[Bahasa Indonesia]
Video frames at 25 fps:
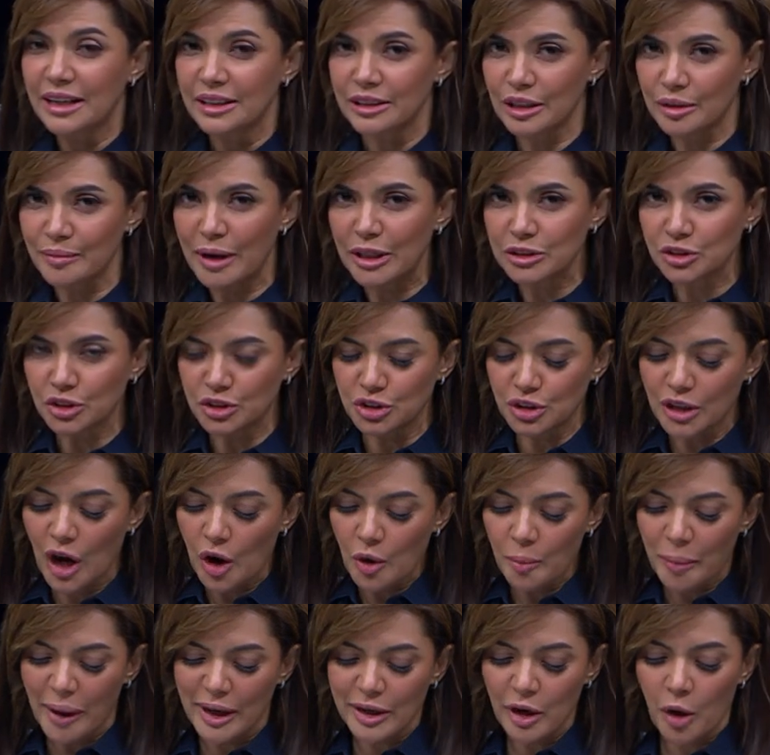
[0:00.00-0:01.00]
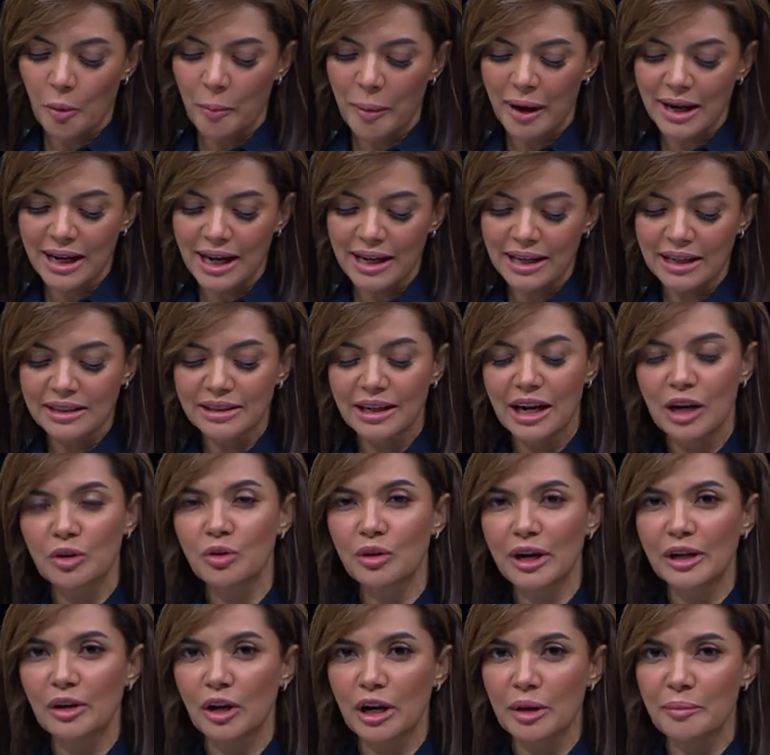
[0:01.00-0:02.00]
termasuk juga upaya-upaya yang
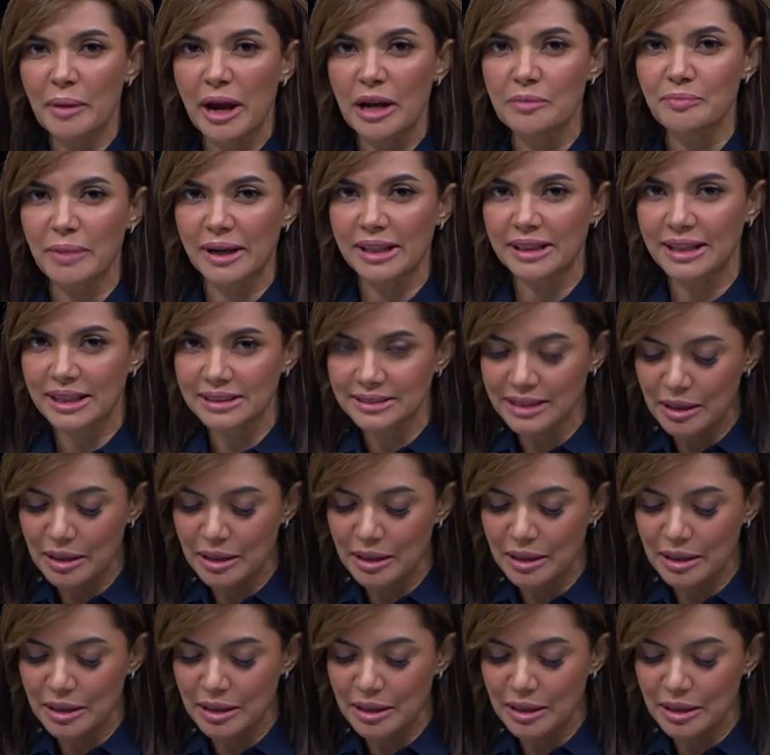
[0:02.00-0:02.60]
dilakukan oleh BNPT.